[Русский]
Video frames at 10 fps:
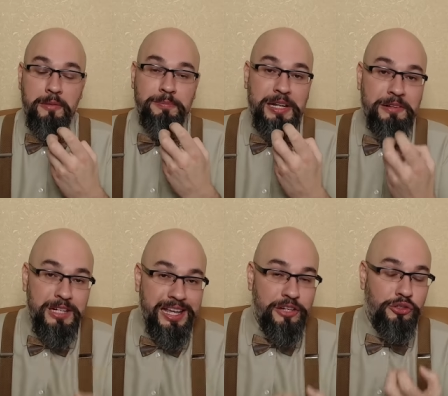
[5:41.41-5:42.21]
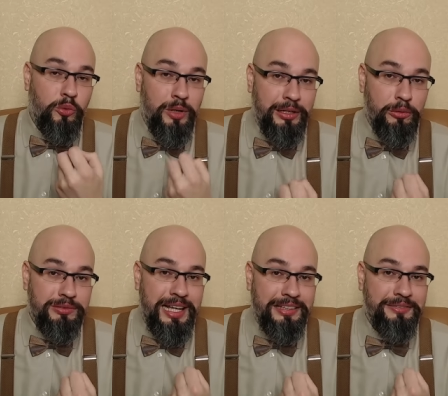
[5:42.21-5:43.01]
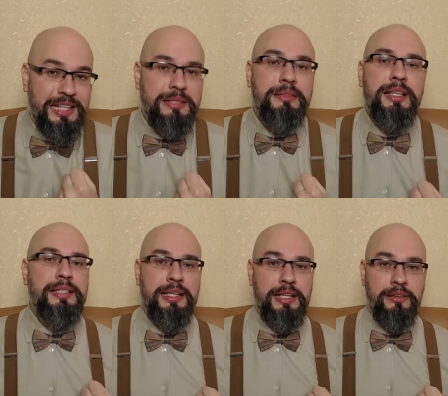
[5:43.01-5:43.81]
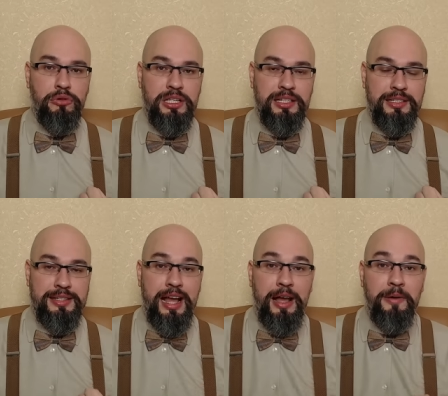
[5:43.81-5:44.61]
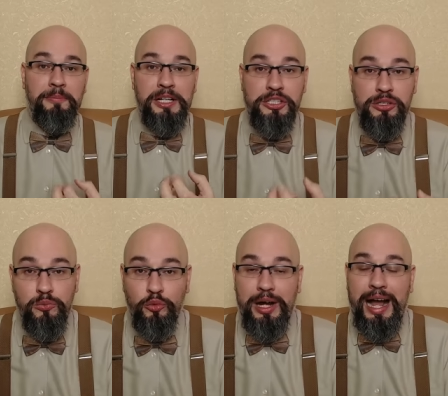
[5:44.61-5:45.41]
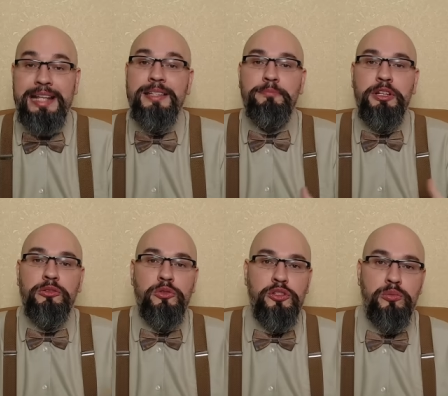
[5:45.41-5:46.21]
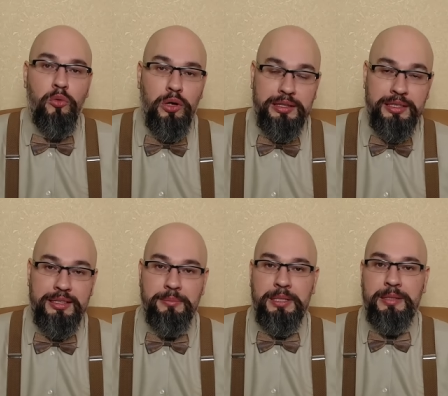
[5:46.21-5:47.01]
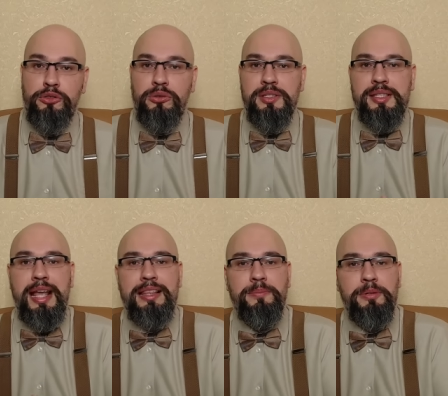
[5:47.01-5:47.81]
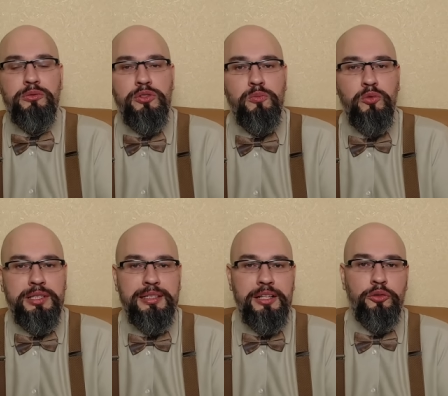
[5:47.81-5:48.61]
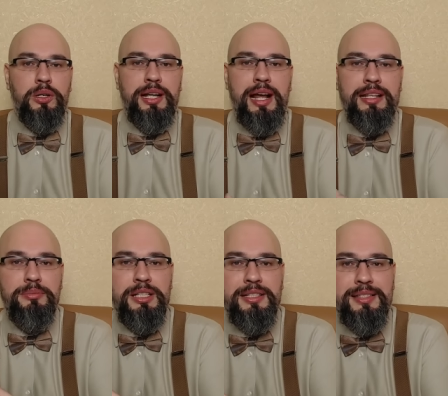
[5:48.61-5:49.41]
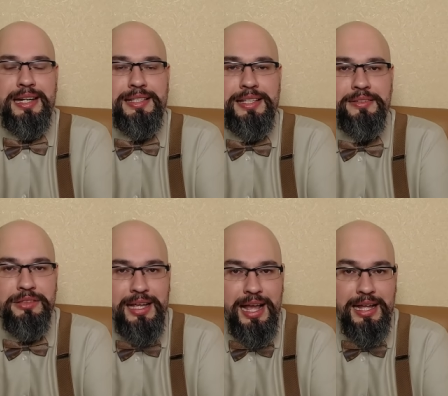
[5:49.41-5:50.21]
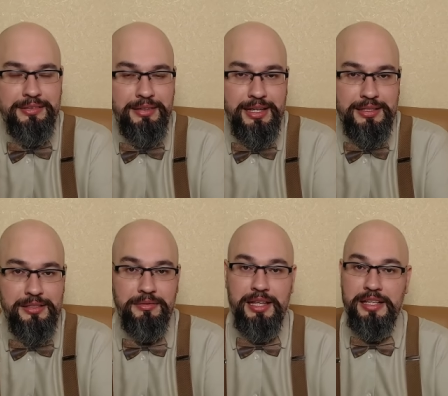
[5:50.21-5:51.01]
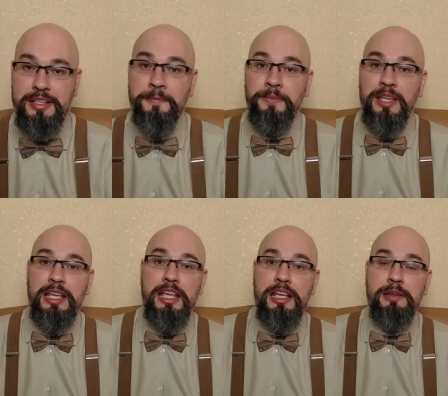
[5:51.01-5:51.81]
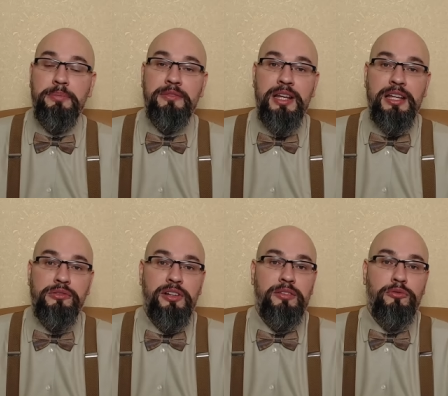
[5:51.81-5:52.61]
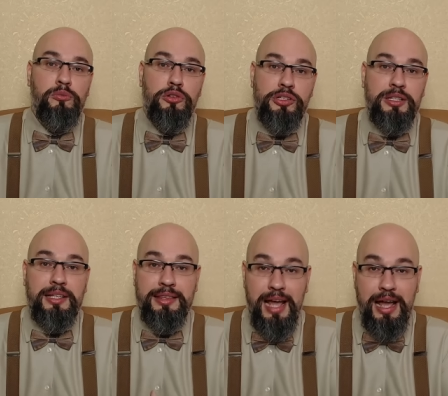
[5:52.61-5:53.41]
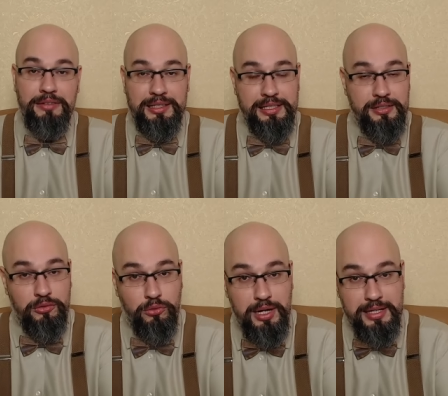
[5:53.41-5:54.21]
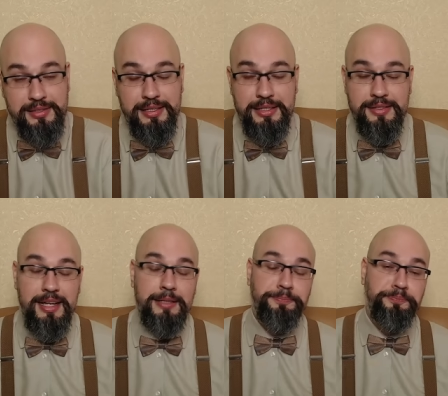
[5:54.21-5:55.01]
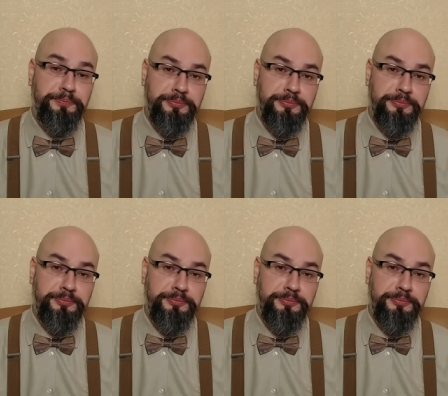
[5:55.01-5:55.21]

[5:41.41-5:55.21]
привлечь к уголовной ответственности его нельзя. Почему? А не предусмотрено, потому что за это предусмотрена только административная ответственность. И привлечь вы его можете, да, в этой ситуации за